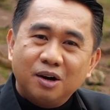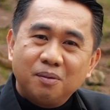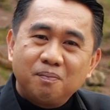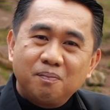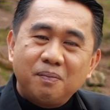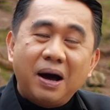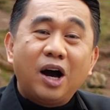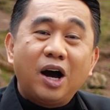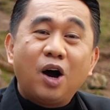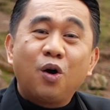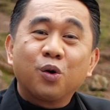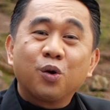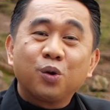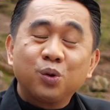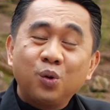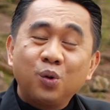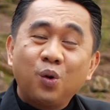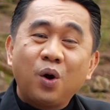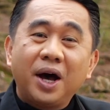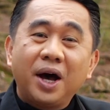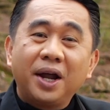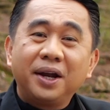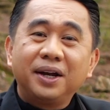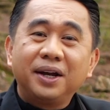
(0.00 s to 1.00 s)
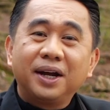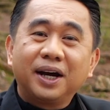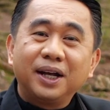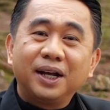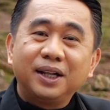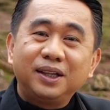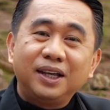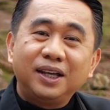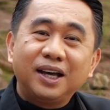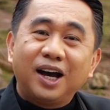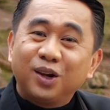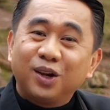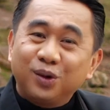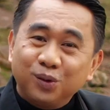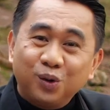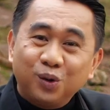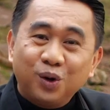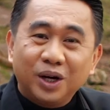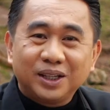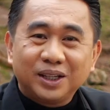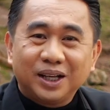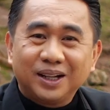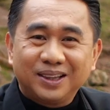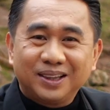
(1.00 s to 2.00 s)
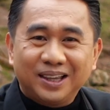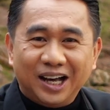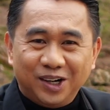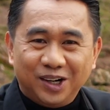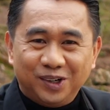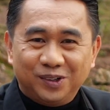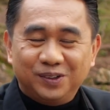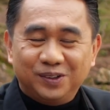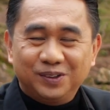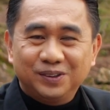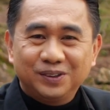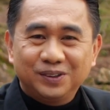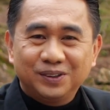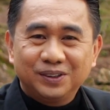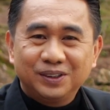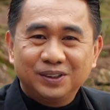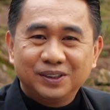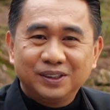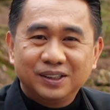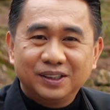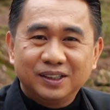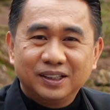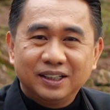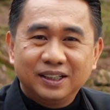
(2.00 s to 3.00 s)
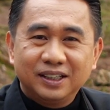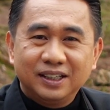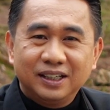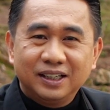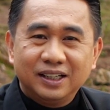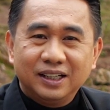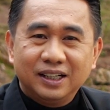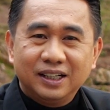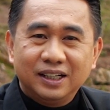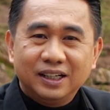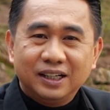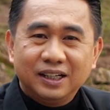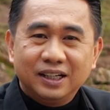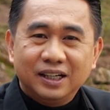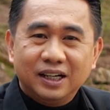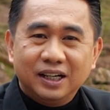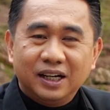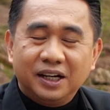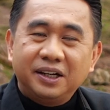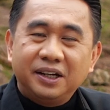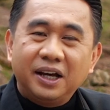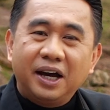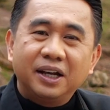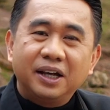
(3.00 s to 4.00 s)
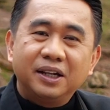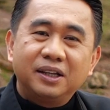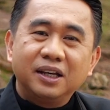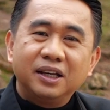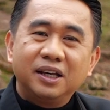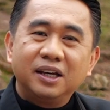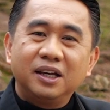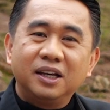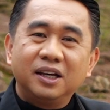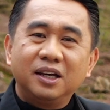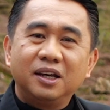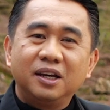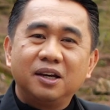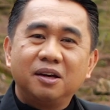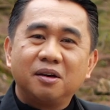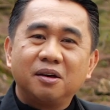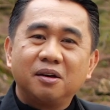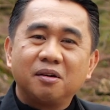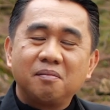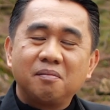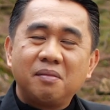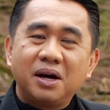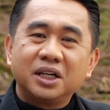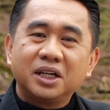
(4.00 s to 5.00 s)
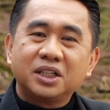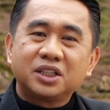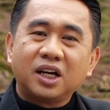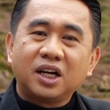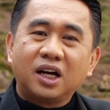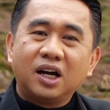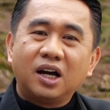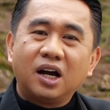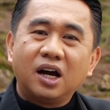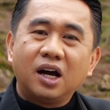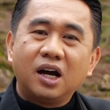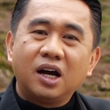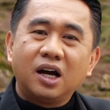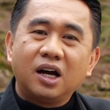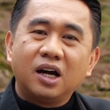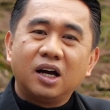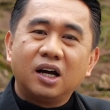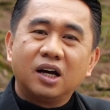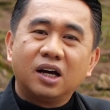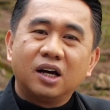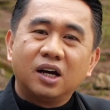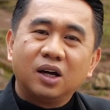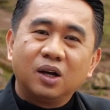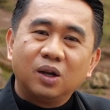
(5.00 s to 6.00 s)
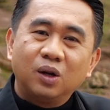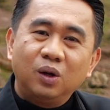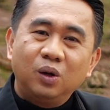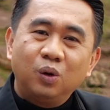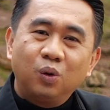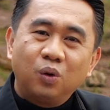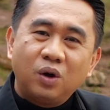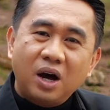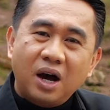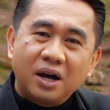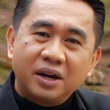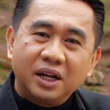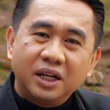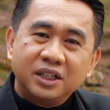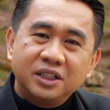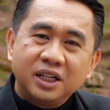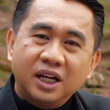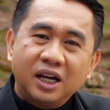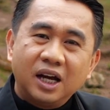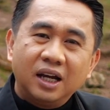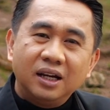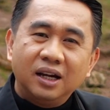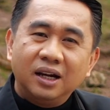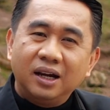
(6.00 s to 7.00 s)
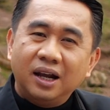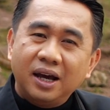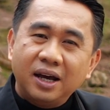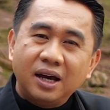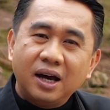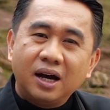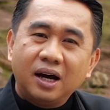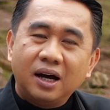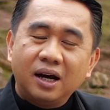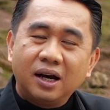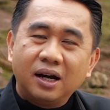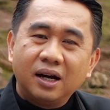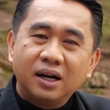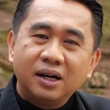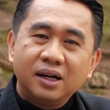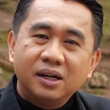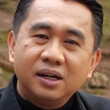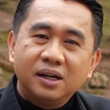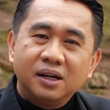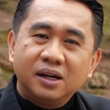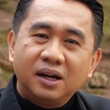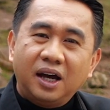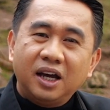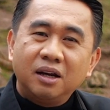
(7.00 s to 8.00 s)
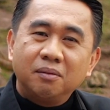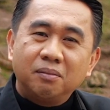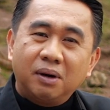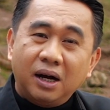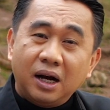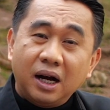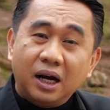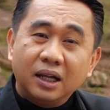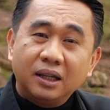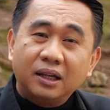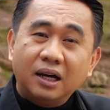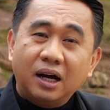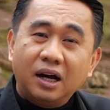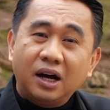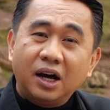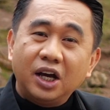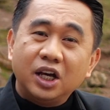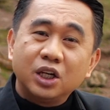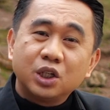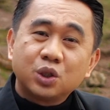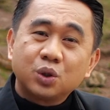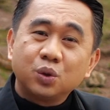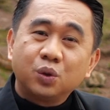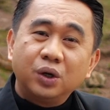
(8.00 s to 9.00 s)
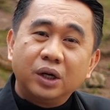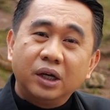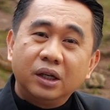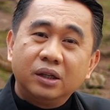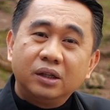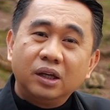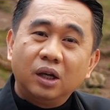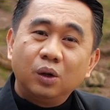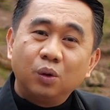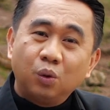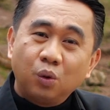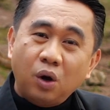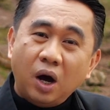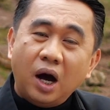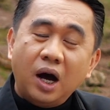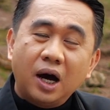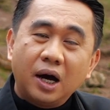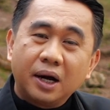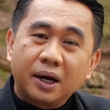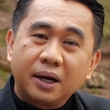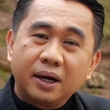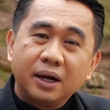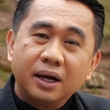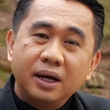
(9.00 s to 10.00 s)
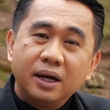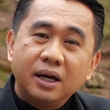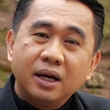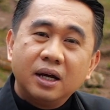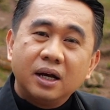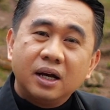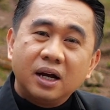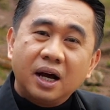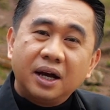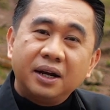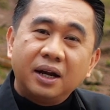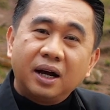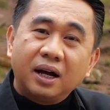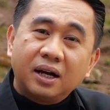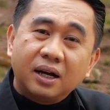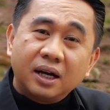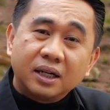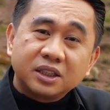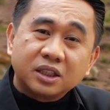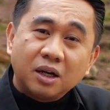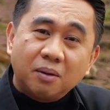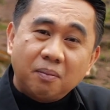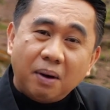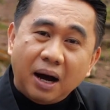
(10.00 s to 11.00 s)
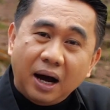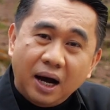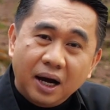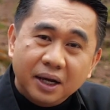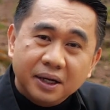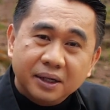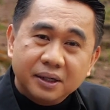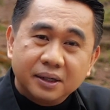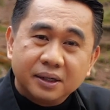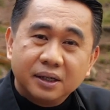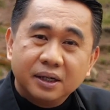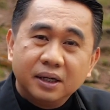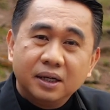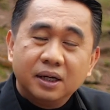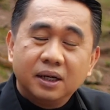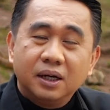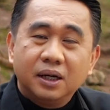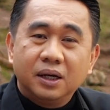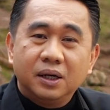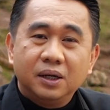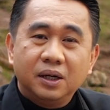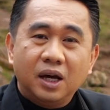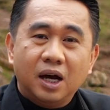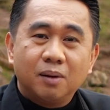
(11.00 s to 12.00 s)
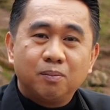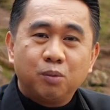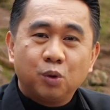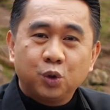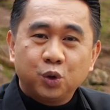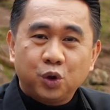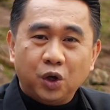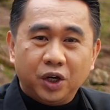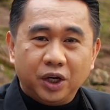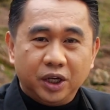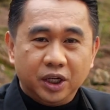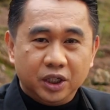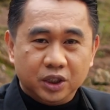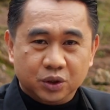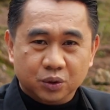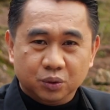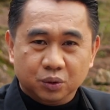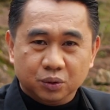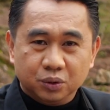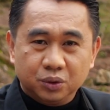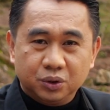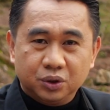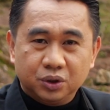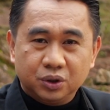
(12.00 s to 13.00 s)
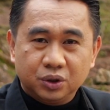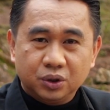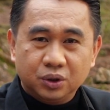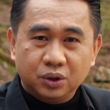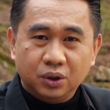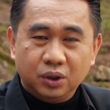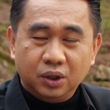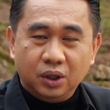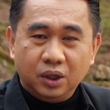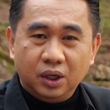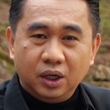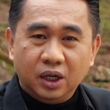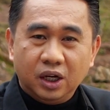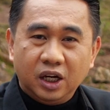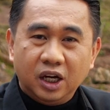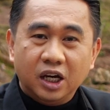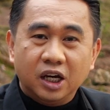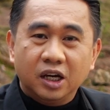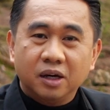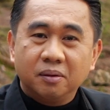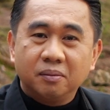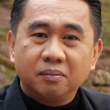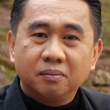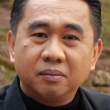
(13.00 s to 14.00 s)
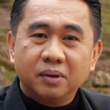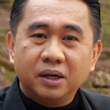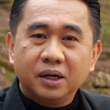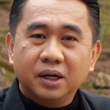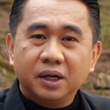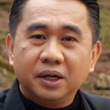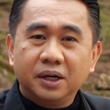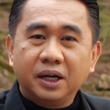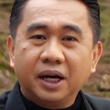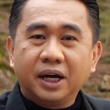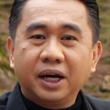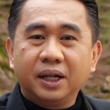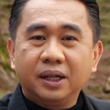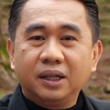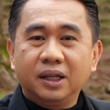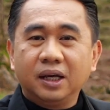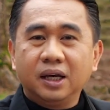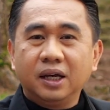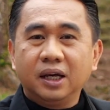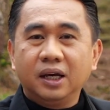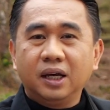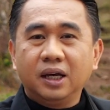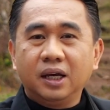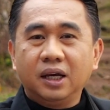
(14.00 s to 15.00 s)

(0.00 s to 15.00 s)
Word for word: pakaornungan dagiti adu nga tattao. Ada iti maysa nga lugar ijay Galilea nga inbagada nga iso iti lugar nga nagkasabaan ni Apo tayong Hesus. Ngem eh, dagiti